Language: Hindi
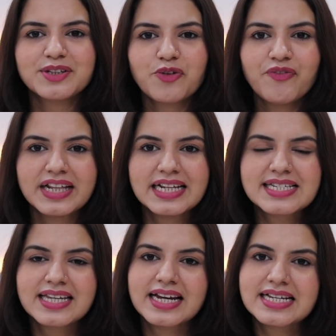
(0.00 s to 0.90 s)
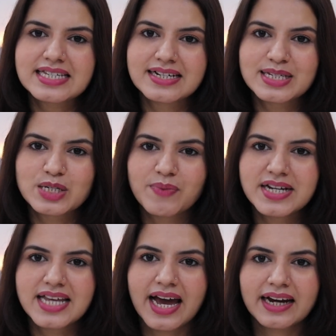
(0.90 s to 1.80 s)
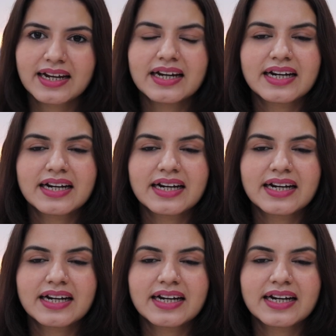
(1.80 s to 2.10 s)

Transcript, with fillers: तो वेदिक्स के इस कस्टमाइज हेयर केयर